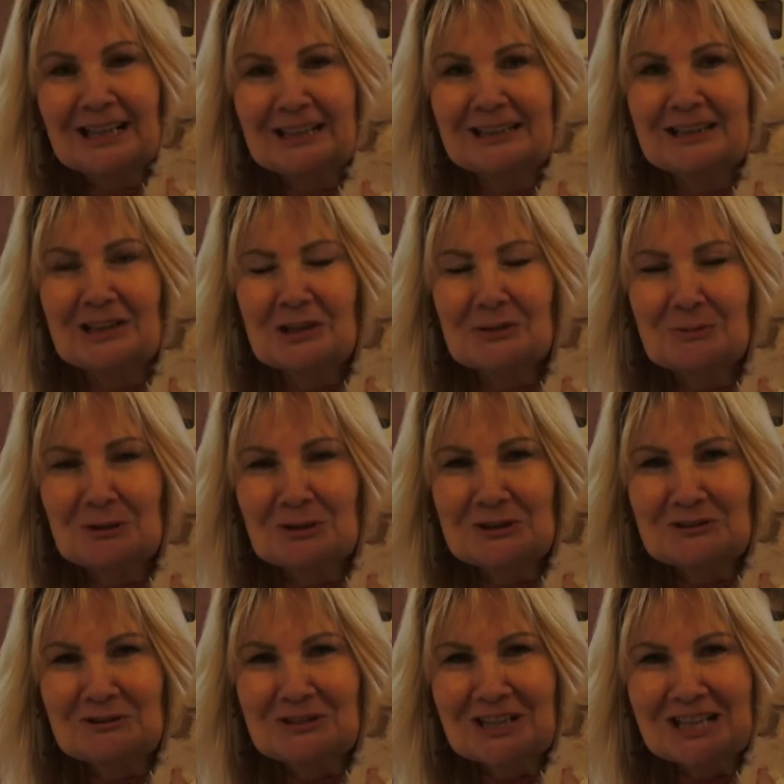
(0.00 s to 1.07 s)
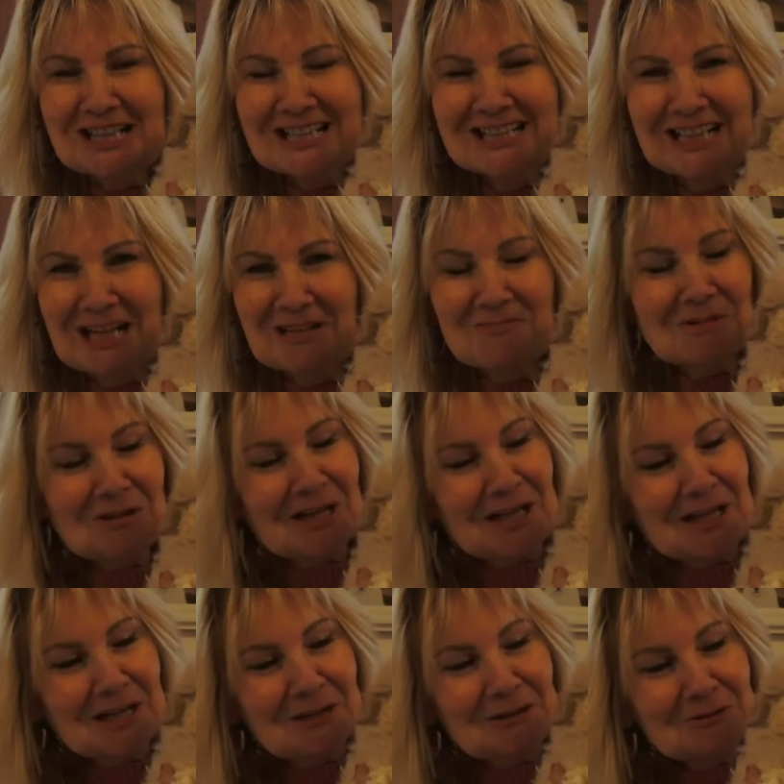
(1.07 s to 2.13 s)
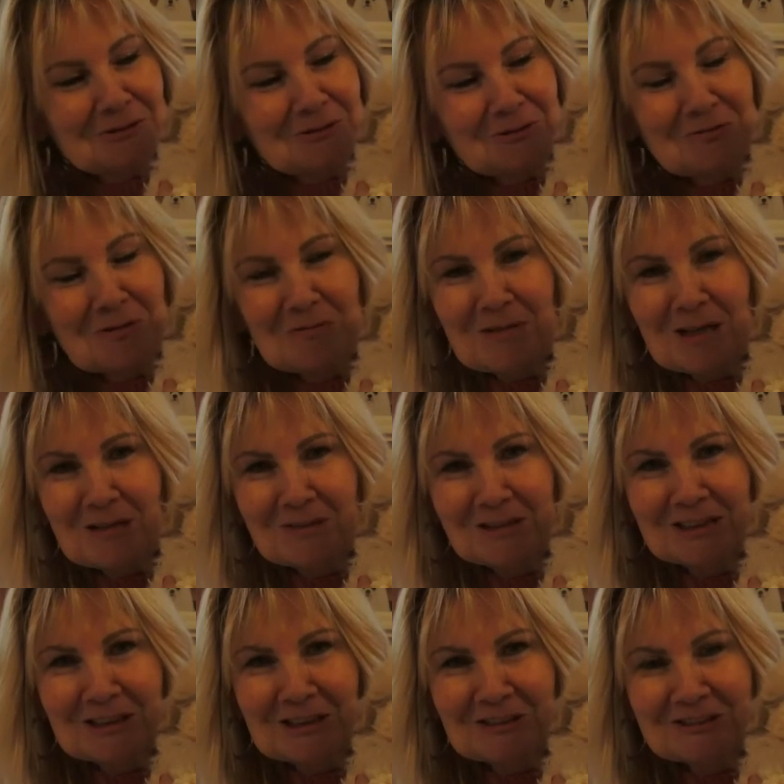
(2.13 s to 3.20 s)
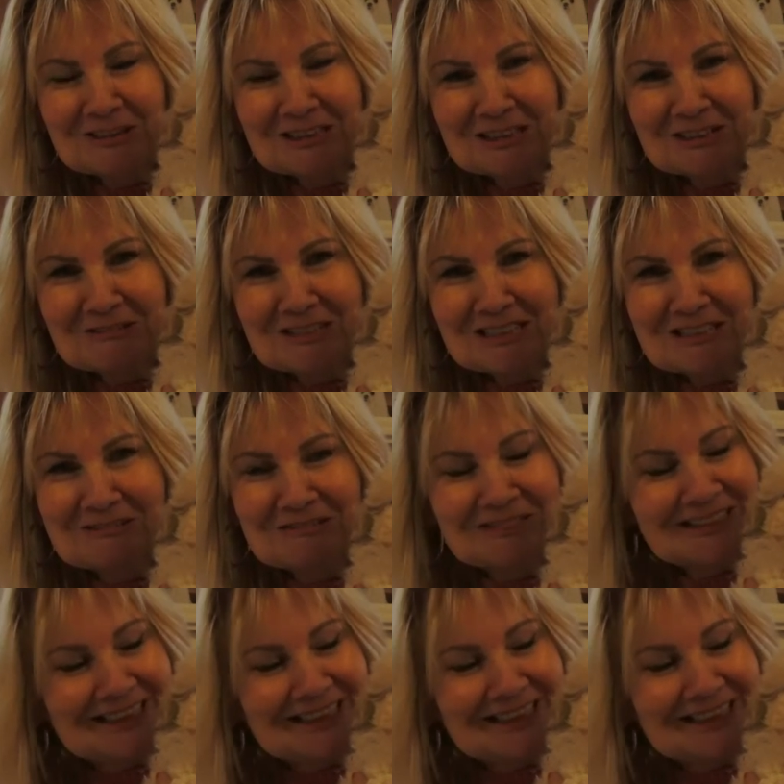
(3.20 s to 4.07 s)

der schmutzen wie ein Schneeball und überbleibt ein ganz kleines Hund,